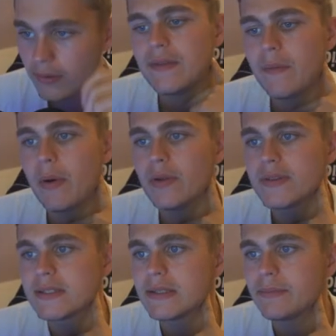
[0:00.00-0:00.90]
Sehen wir bei
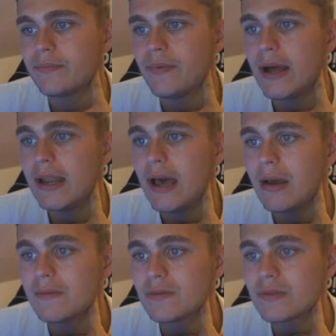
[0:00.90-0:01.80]
uns, alle
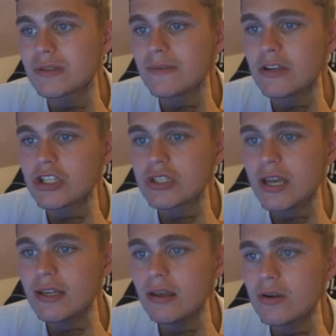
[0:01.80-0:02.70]
haben so zwei
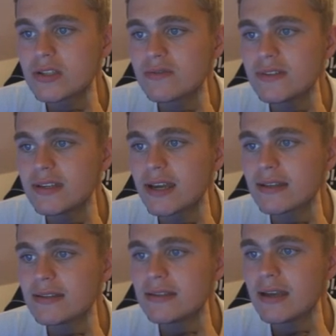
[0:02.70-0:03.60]
Sterne, außer
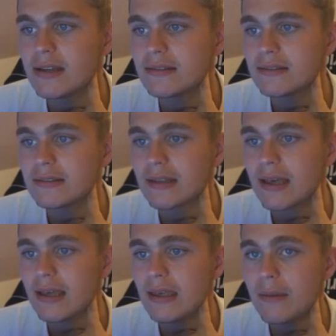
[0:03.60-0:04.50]
Viteretti, der hat
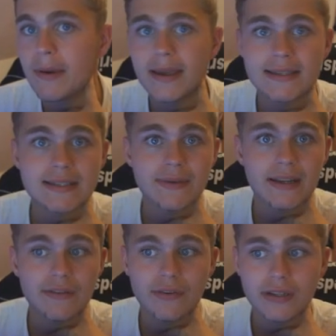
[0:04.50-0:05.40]
drei, aber erst
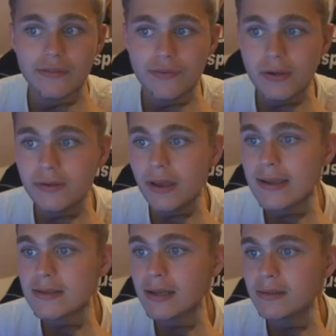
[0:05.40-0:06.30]
zwei davon erfüllt,
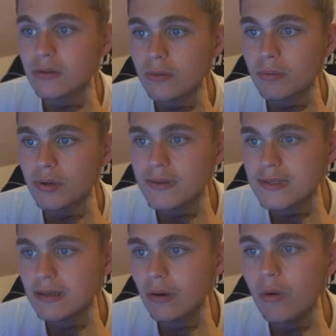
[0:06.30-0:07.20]
also hat er noch ein
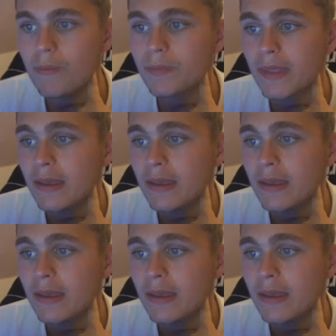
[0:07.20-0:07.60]
Potenzial nach oben.